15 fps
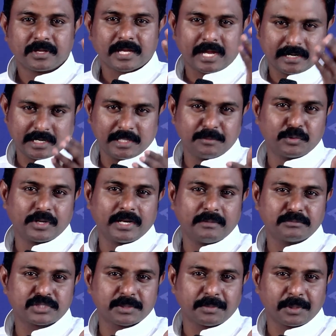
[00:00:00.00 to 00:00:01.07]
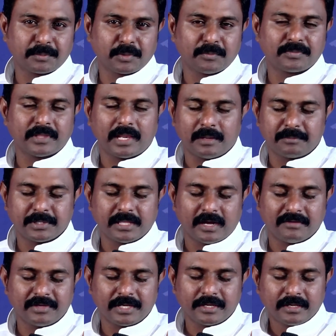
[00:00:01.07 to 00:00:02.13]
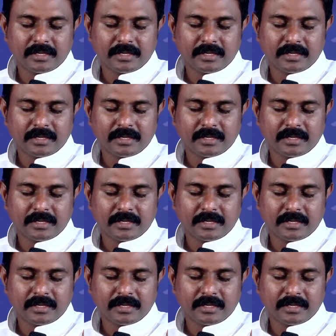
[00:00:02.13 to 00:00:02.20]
கண்களை மூடி நாம் செபிப்போம் நல்ல பிதாவே